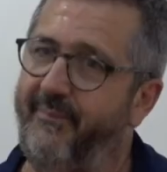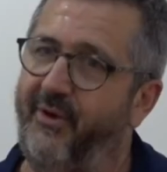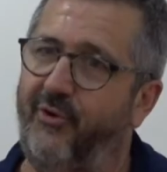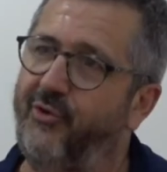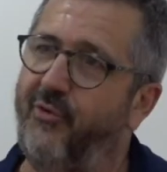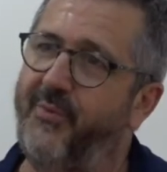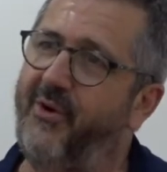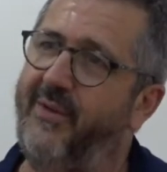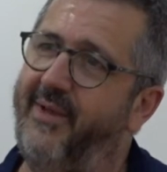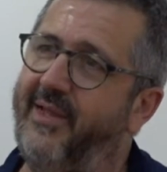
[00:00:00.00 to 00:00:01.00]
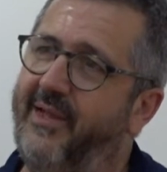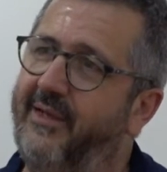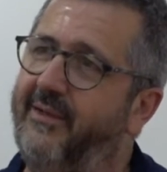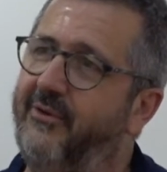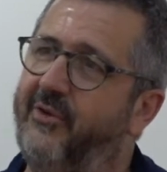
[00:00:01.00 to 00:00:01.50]
Pero no es un problema de
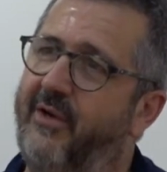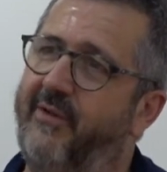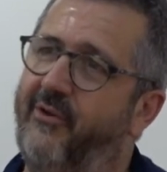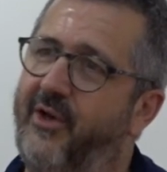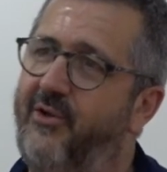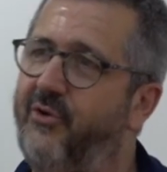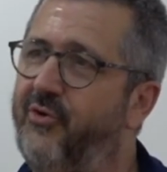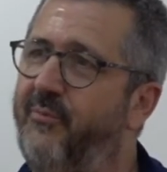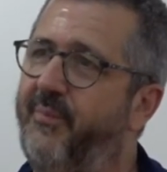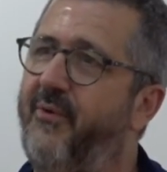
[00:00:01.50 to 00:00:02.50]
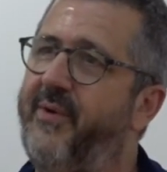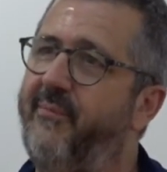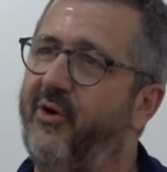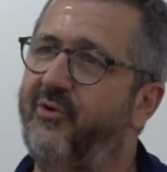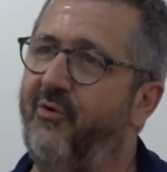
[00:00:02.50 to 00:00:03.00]
que los salvadoreños son pobres
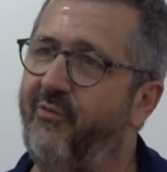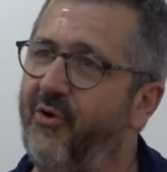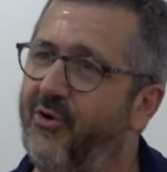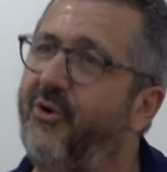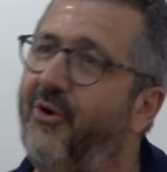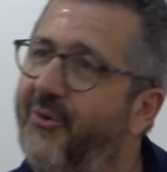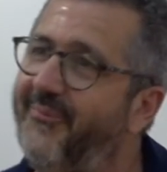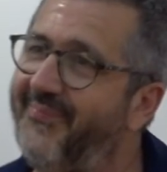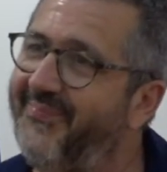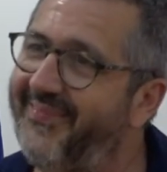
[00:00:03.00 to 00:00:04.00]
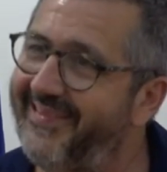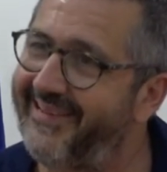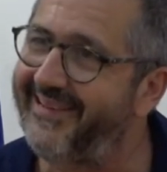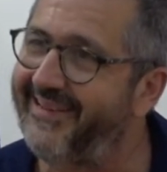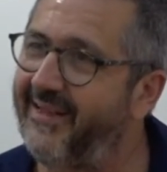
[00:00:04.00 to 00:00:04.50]
porque son flojos,
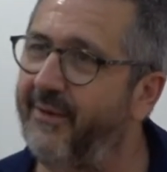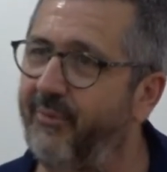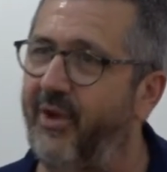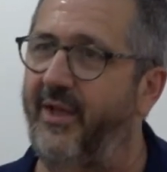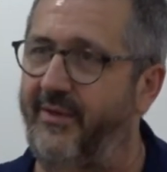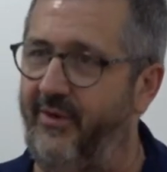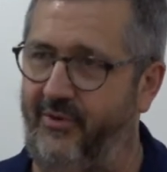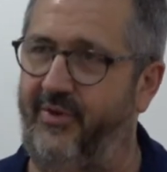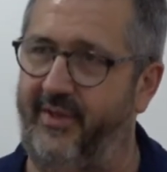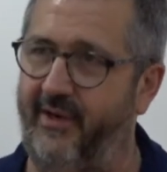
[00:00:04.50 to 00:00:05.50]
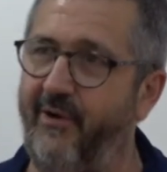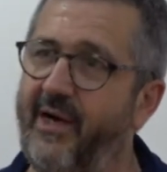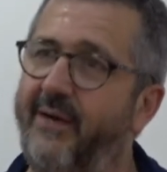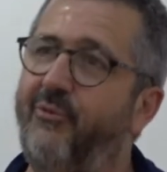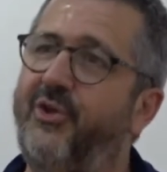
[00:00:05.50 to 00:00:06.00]
porque se
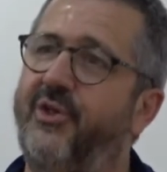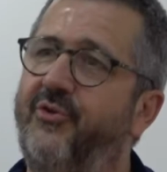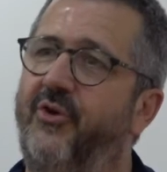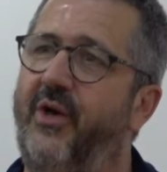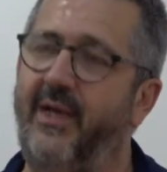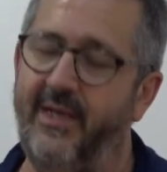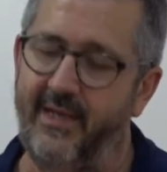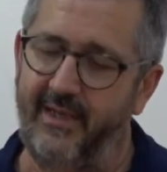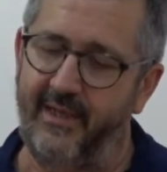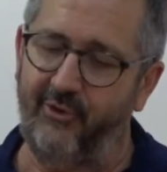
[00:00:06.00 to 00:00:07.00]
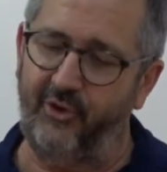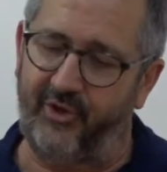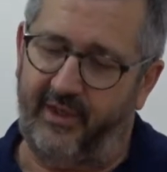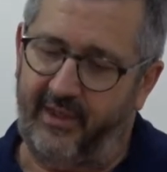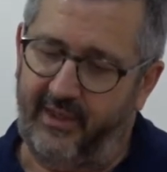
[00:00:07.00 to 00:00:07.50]
trabaja muchas horas.
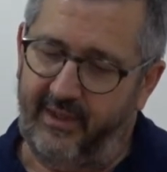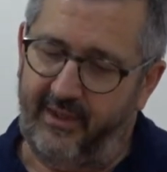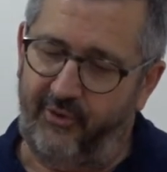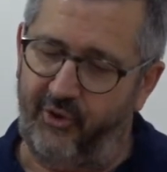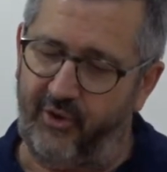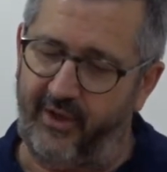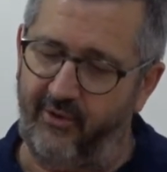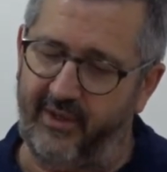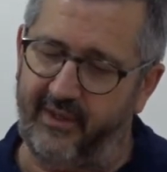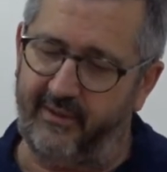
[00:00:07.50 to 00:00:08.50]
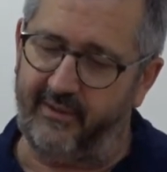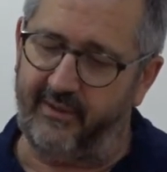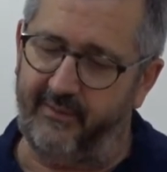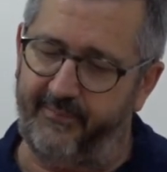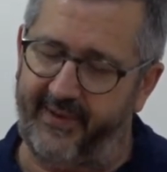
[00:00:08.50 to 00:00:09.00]
Entonces, yo creo que
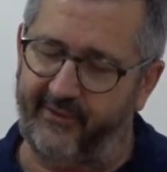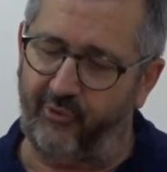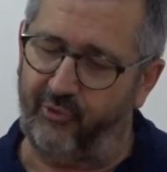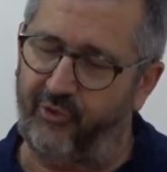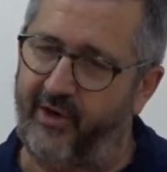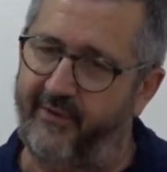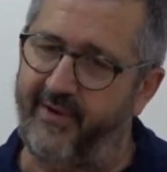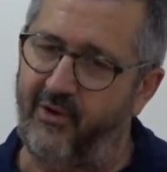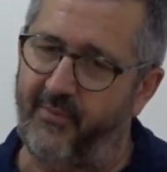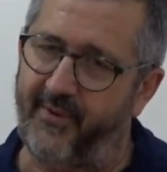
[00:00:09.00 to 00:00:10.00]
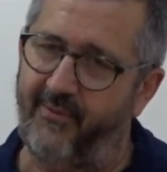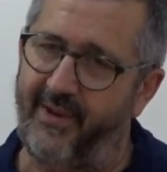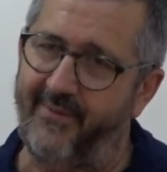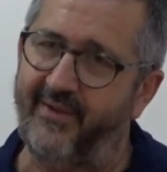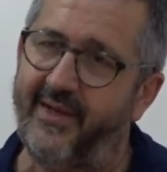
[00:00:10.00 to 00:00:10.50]
para solucionar bien los
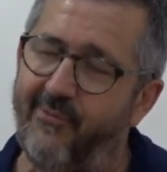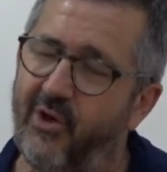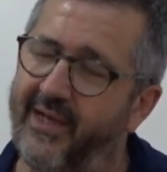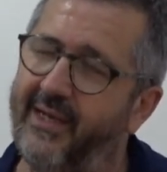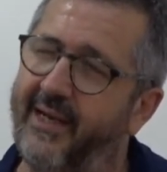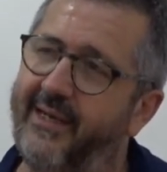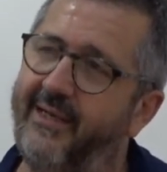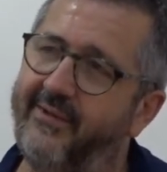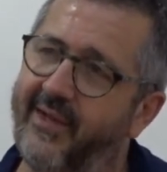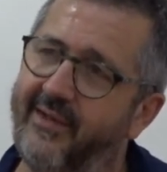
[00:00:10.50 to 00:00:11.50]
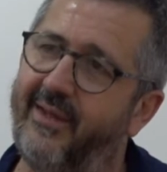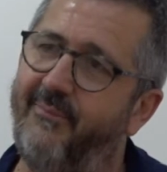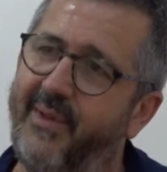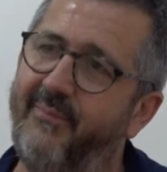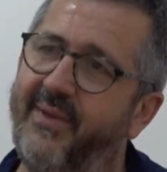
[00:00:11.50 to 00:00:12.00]
problemas tenemos que analizar
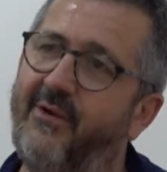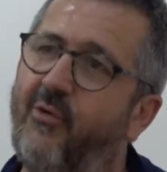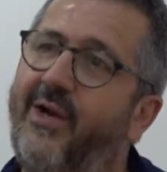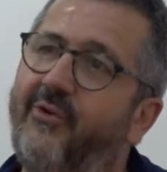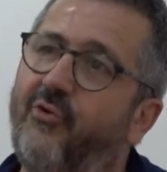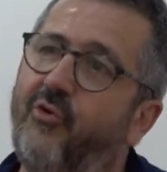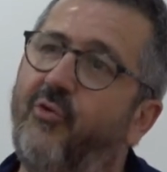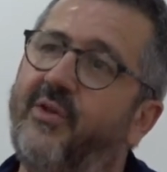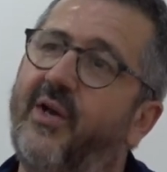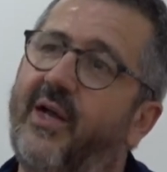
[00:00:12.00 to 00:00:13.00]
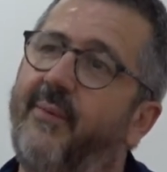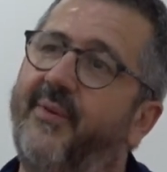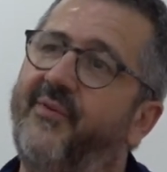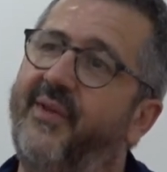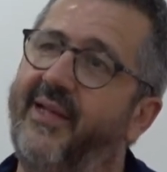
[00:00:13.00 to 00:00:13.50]
también bien cuáles son nuestras
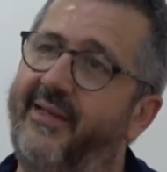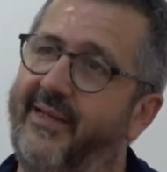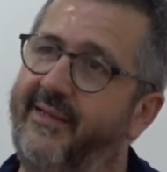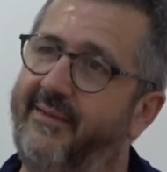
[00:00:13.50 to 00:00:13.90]
capacidades,